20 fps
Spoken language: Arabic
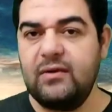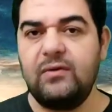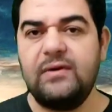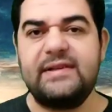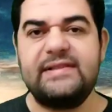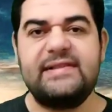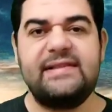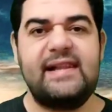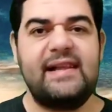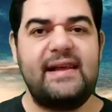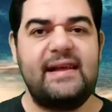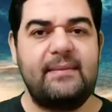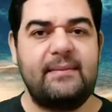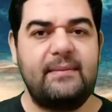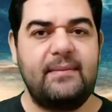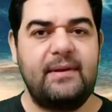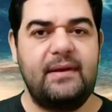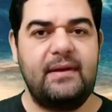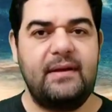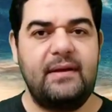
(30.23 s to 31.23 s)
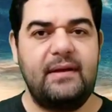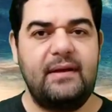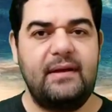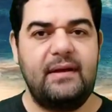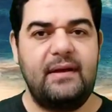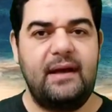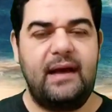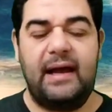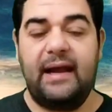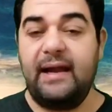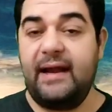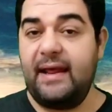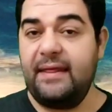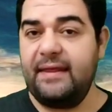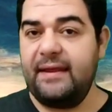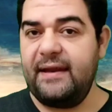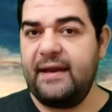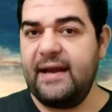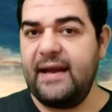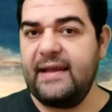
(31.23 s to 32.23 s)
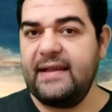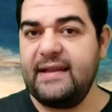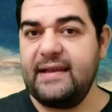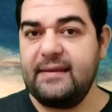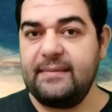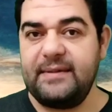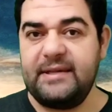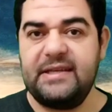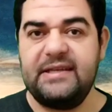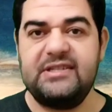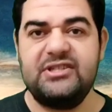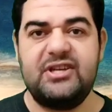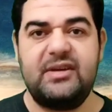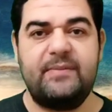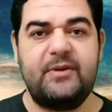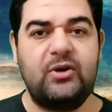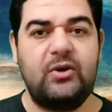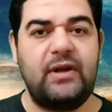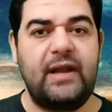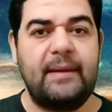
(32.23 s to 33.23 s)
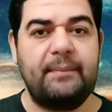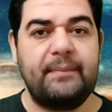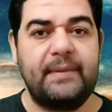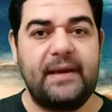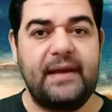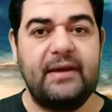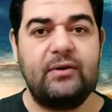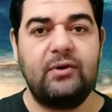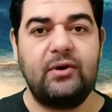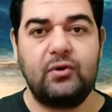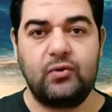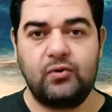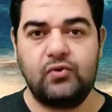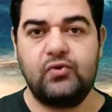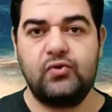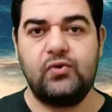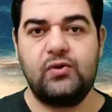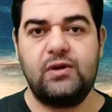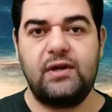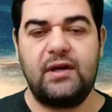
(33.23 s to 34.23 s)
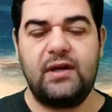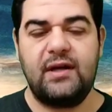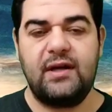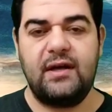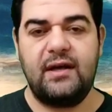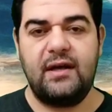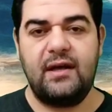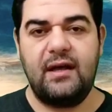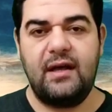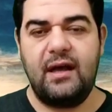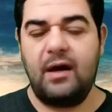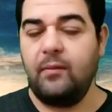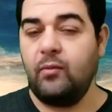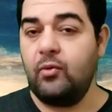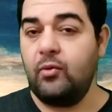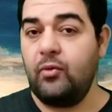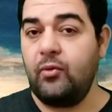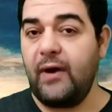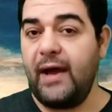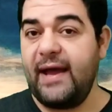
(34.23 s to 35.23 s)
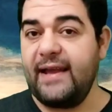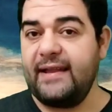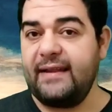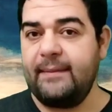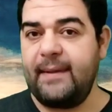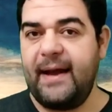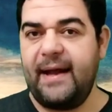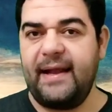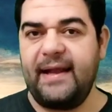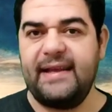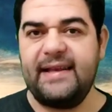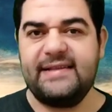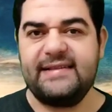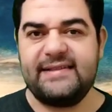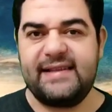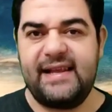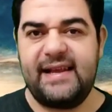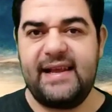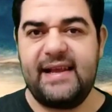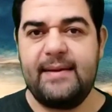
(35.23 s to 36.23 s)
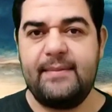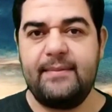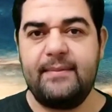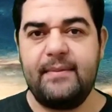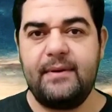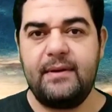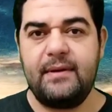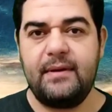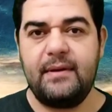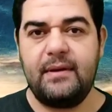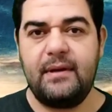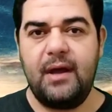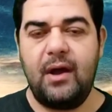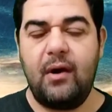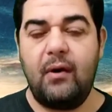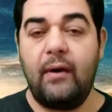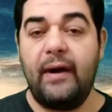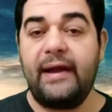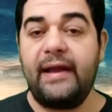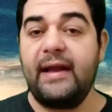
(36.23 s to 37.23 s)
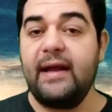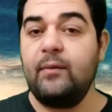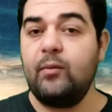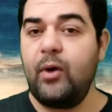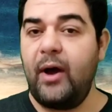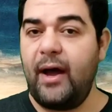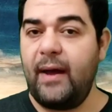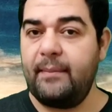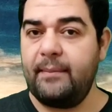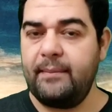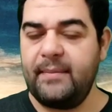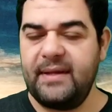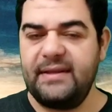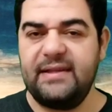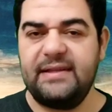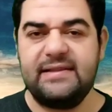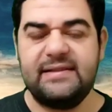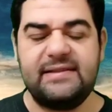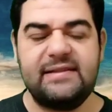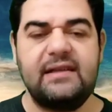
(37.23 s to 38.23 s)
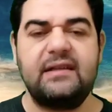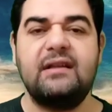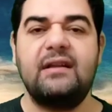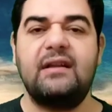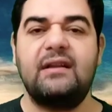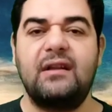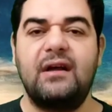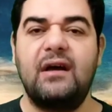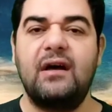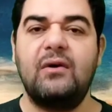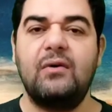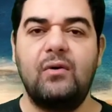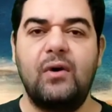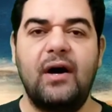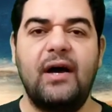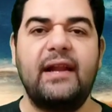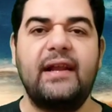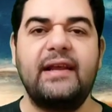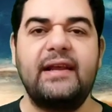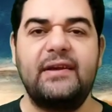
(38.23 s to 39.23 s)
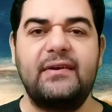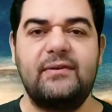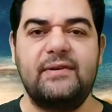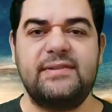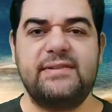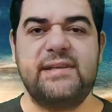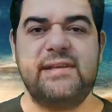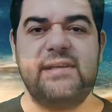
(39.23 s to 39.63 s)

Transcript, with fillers: دين الإسلام الذي نادى به جميع الأنبياء والرسل منذ آدم عليه السلام وإلى محمد صلى الله عليه